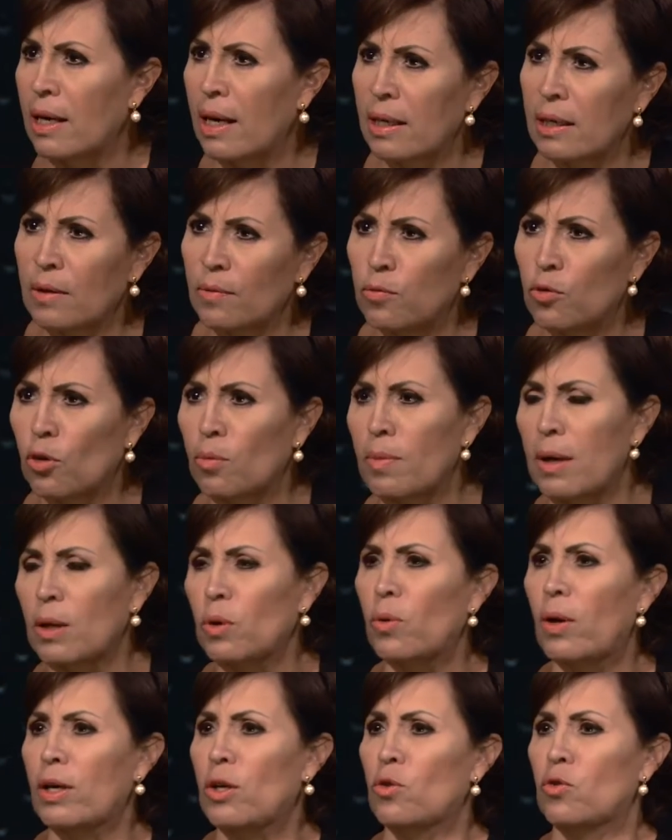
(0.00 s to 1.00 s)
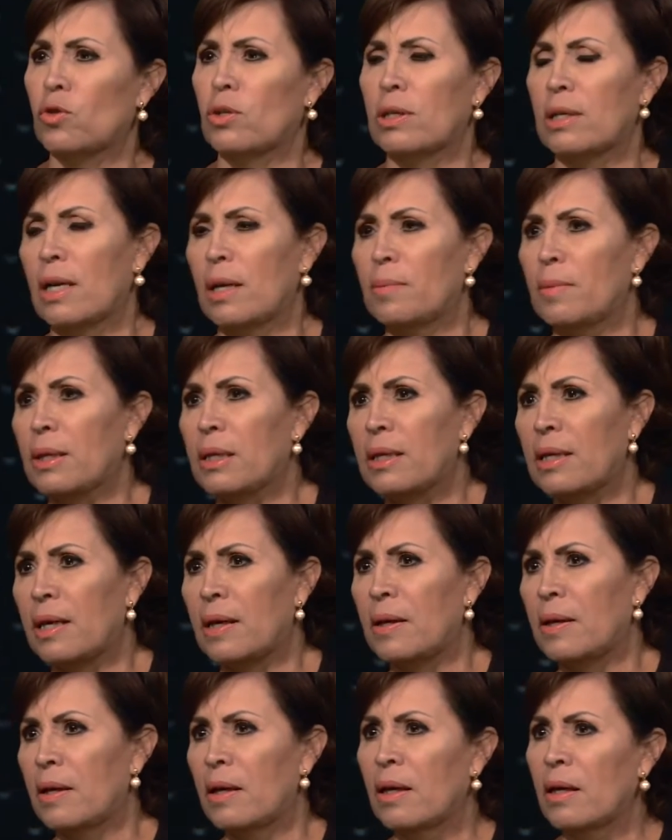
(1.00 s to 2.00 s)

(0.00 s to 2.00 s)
que han informado ellos y realmente.